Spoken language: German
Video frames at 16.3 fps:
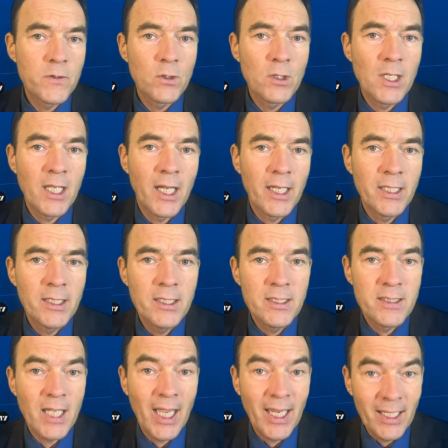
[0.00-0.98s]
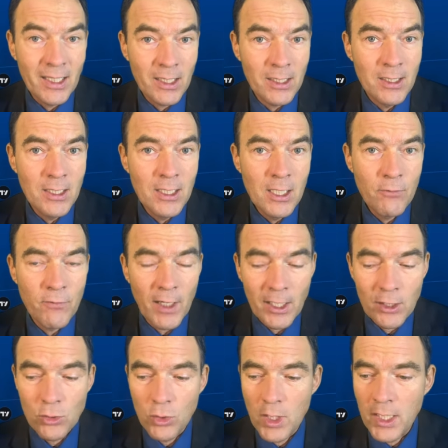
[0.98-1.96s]
und kleinen ist ein
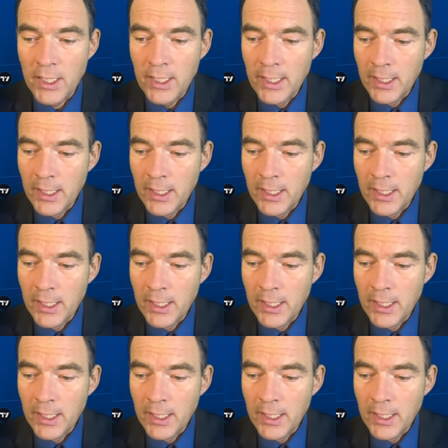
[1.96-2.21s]
Renditefaktor.